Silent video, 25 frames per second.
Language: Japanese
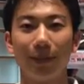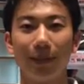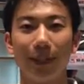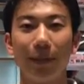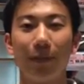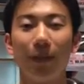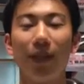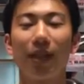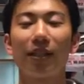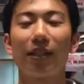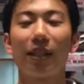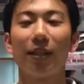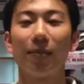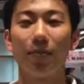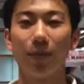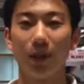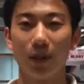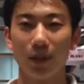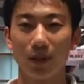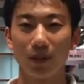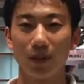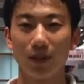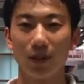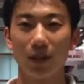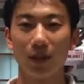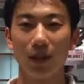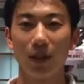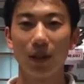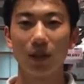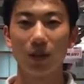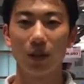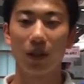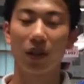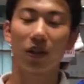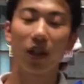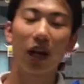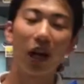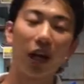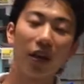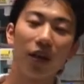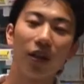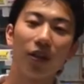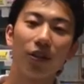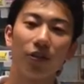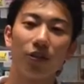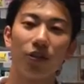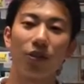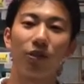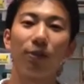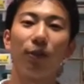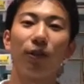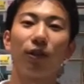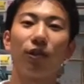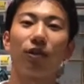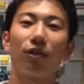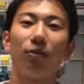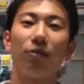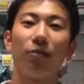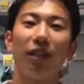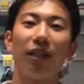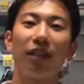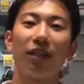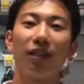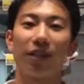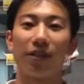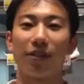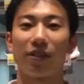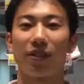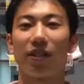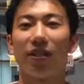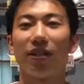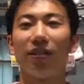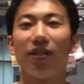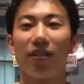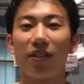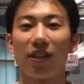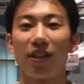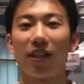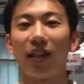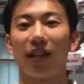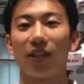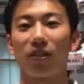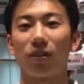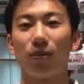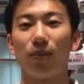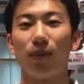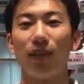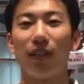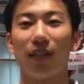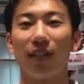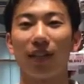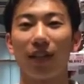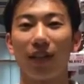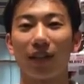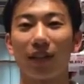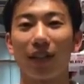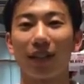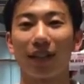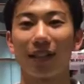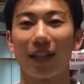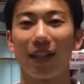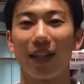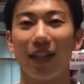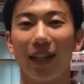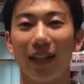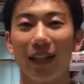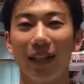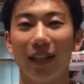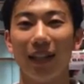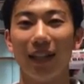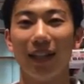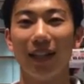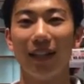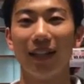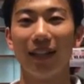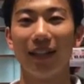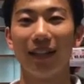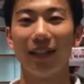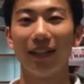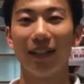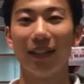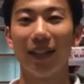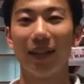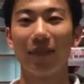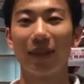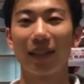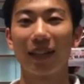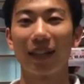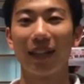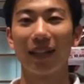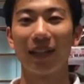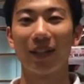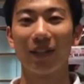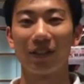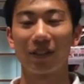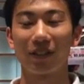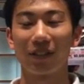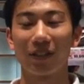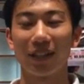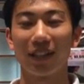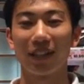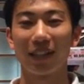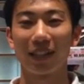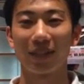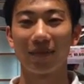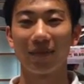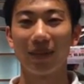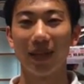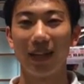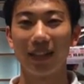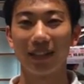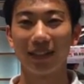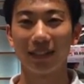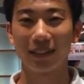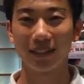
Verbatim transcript: じゃあ皆さんもこれあクロスポットでもレンタルしてるんでぜひ遊びに来てくださいではまたよろしくお願いいたしま